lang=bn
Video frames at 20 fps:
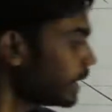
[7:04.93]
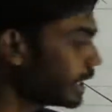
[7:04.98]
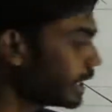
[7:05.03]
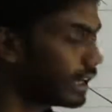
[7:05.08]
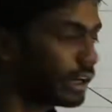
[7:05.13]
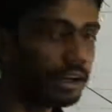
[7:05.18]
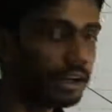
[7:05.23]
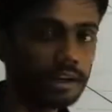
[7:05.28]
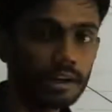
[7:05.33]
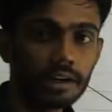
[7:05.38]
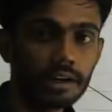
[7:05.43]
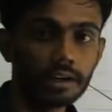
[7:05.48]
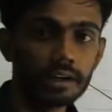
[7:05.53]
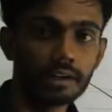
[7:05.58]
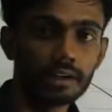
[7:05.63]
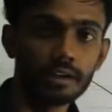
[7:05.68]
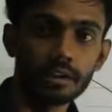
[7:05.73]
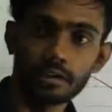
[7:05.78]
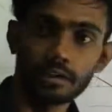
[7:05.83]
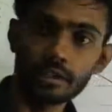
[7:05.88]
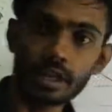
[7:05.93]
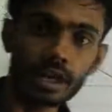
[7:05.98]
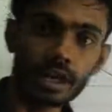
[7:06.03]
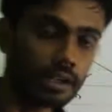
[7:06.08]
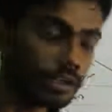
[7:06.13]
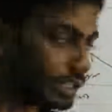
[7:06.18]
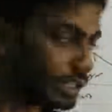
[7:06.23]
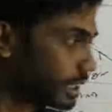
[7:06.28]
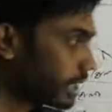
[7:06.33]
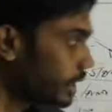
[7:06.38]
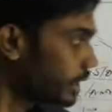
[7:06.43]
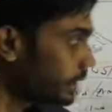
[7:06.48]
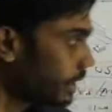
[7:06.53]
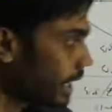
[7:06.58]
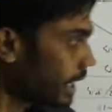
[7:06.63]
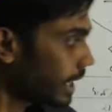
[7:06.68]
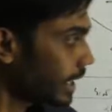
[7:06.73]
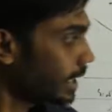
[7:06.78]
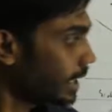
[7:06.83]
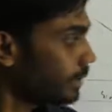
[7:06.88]
দেখে তা সে
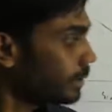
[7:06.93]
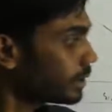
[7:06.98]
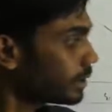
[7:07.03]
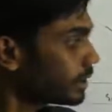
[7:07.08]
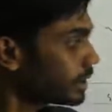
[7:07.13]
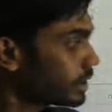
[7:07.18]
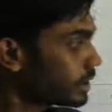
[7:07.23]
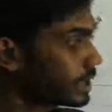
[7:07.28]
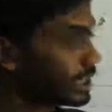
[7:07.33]
দেখে এবং